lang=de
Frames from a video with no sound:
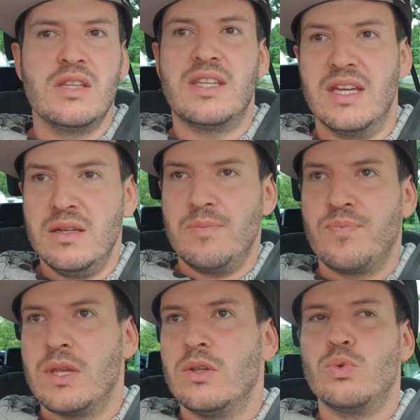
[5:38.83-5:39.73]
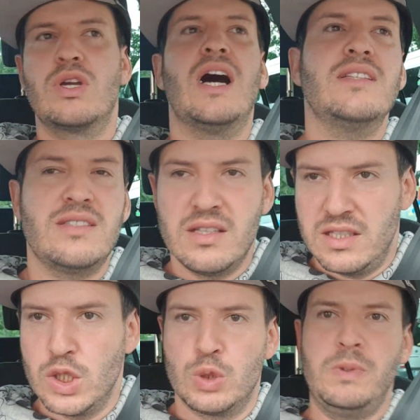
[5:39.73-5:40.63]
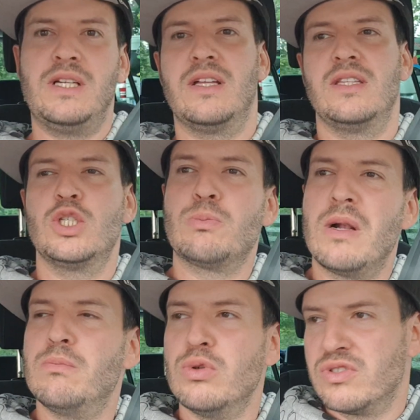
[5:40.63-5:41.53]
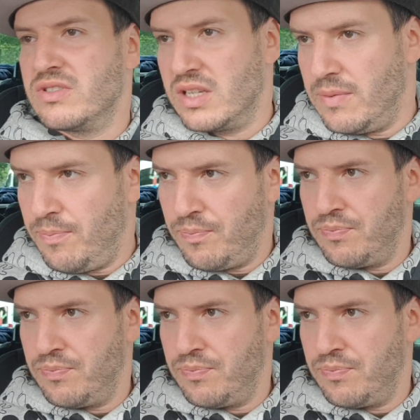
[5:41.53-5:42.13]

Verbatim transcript: Denn du kannst den Spielern nicht mal böse sein.